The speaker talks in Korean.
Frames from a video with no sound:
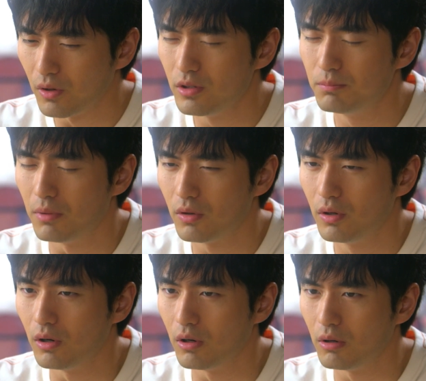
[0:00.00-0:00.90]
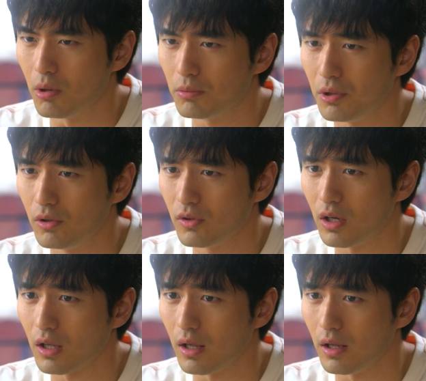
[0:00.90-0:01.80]
얼른 먹어 먹 병원
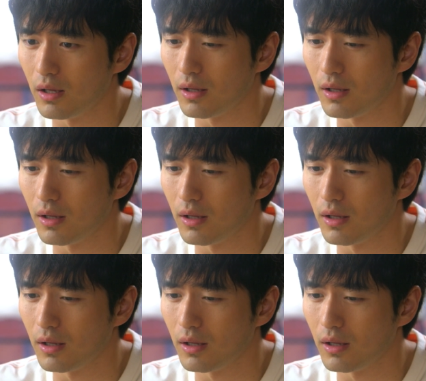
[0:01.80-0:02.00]
가게